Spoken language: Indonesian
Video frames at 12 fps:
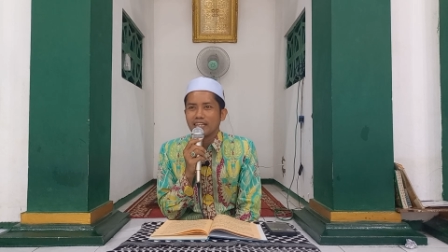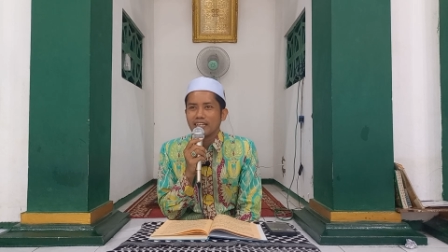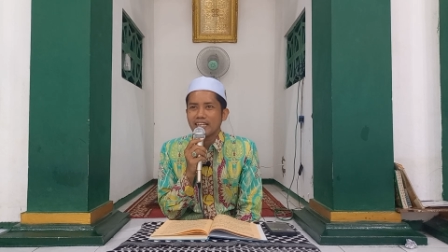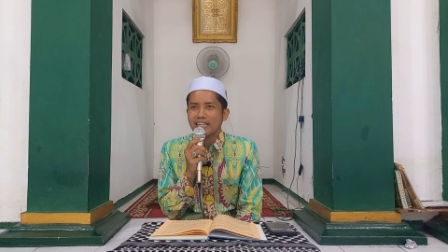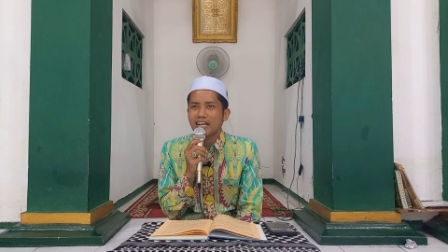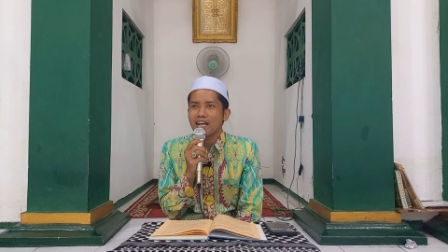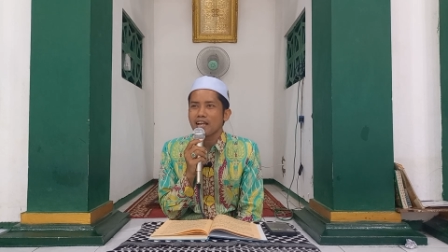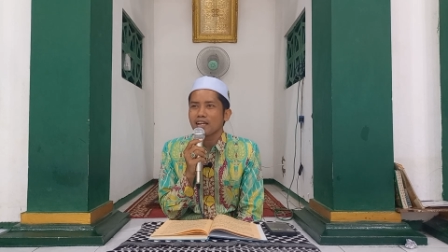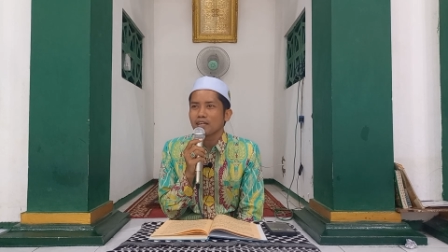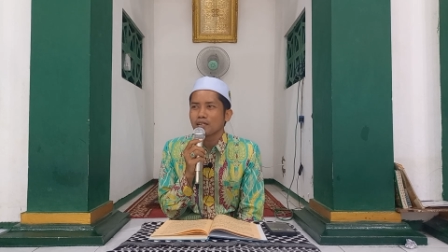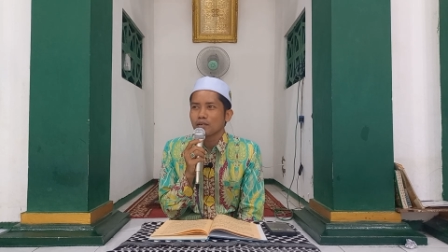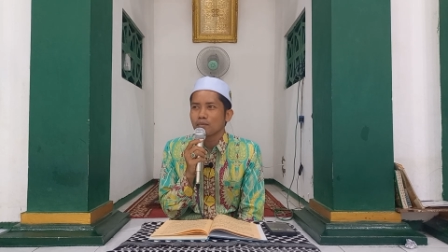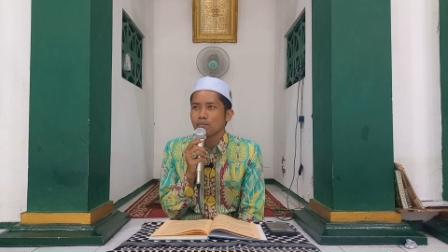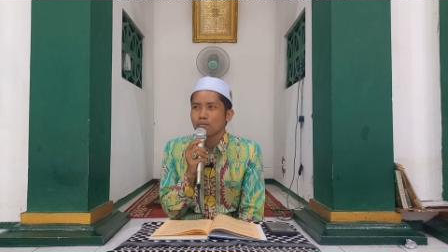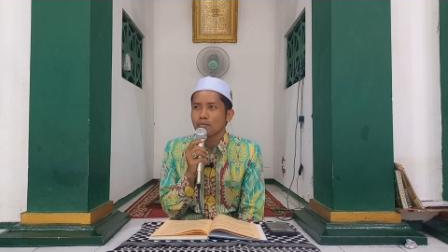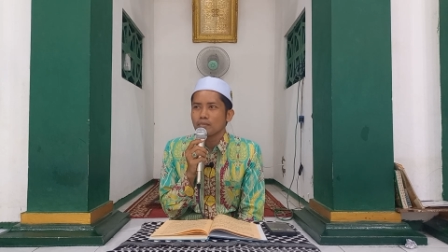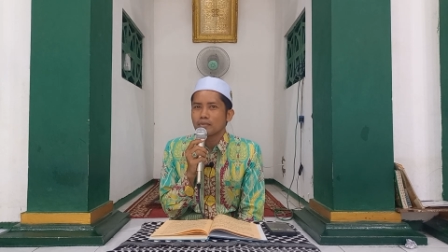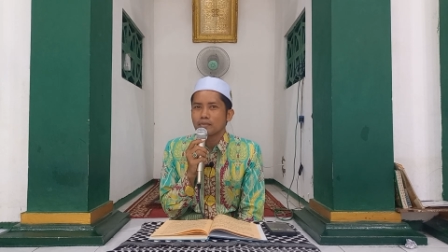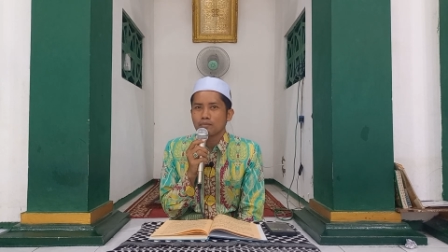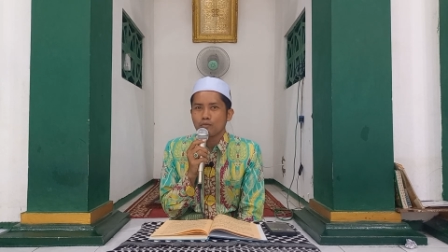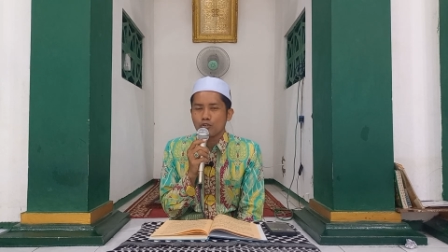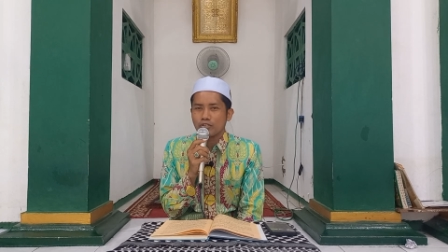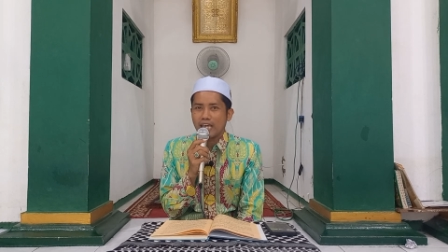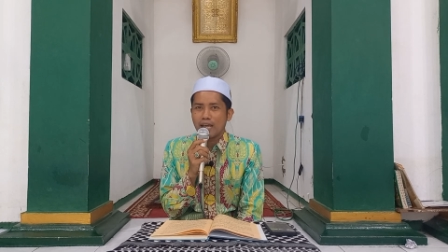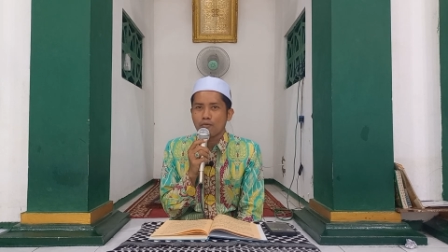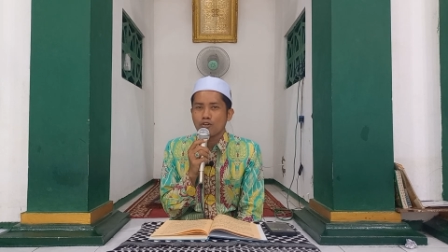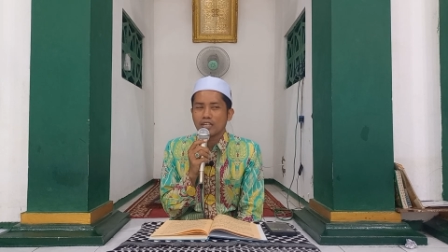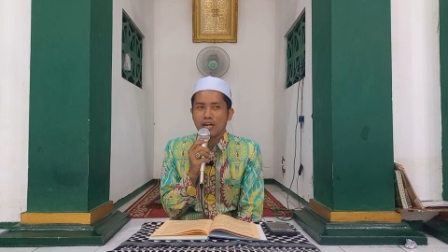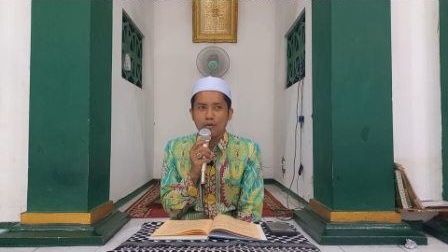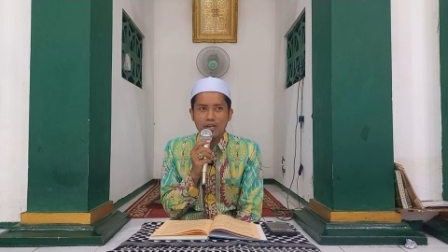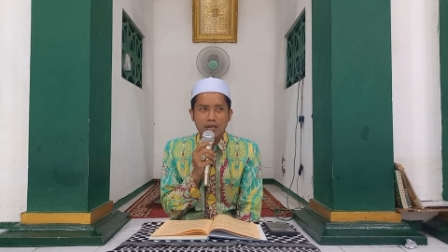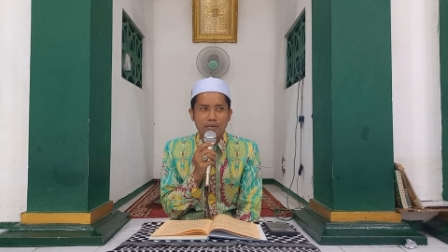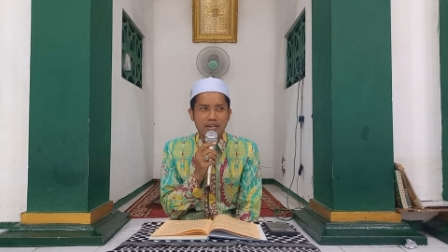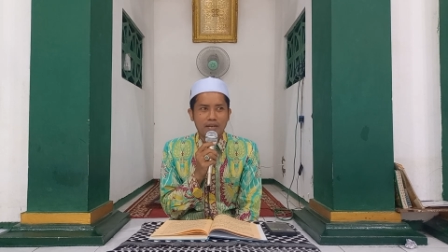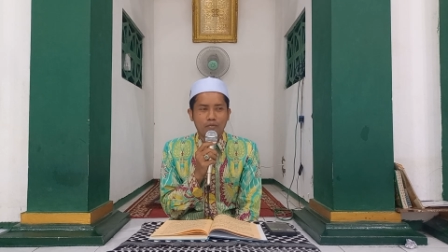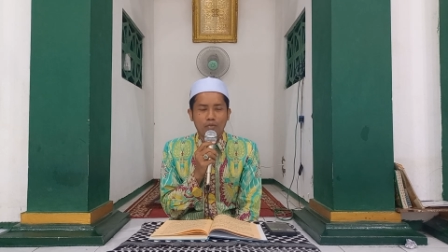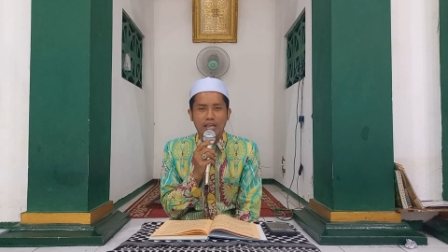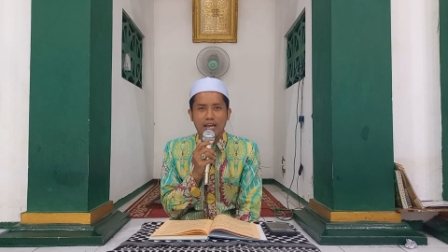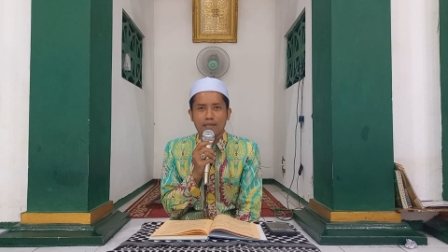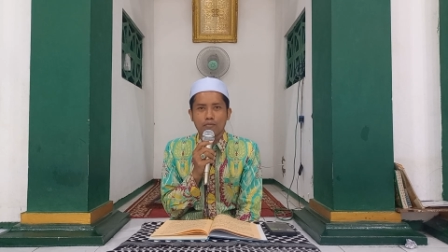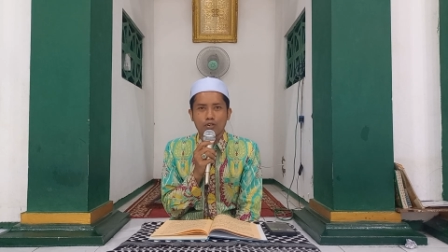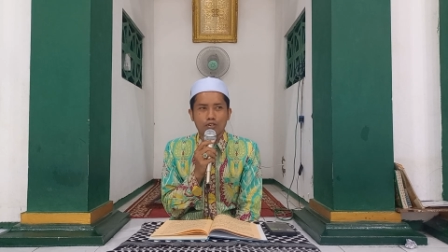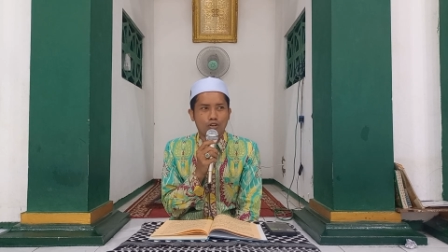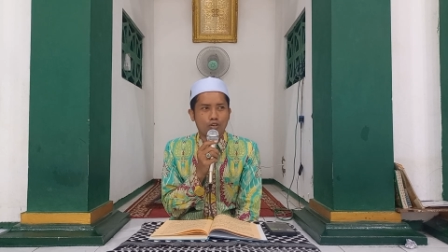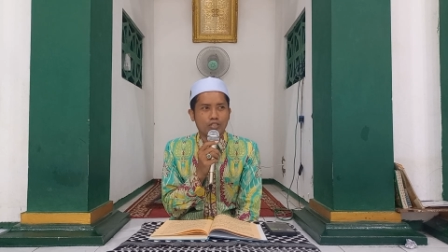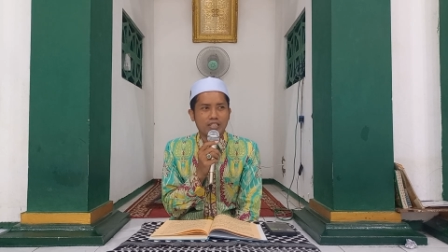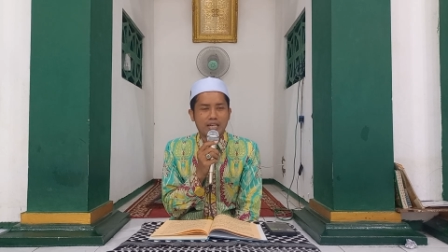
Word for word: mun muncai pun kaula penampian menuruti